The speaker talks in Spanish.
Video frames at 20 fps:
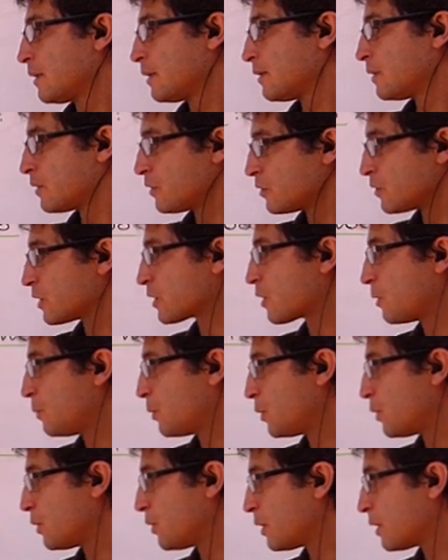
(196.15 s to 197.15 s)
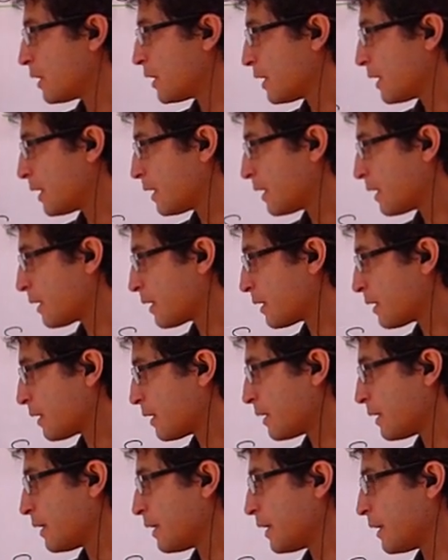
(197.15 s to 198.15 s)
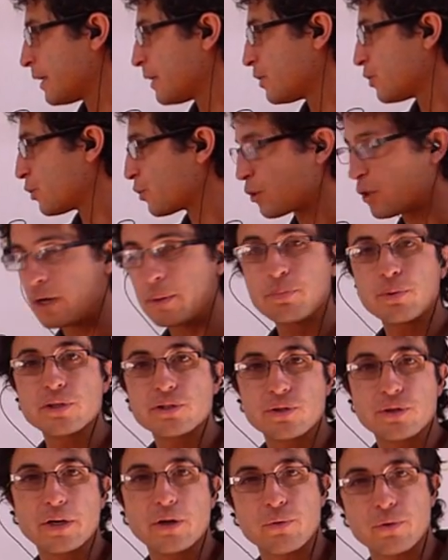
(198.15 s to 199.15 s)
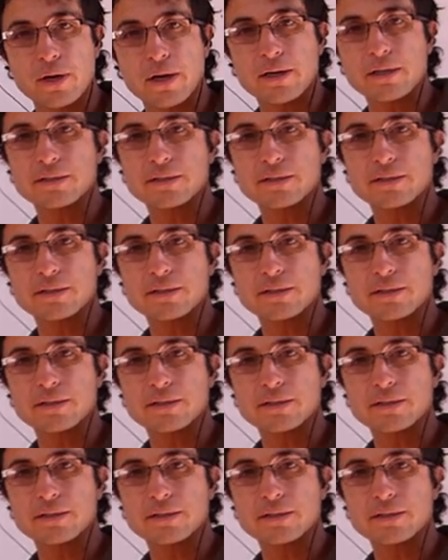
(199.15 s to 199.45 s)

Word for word: Entonces, como eh, yo no le he puesto ninguna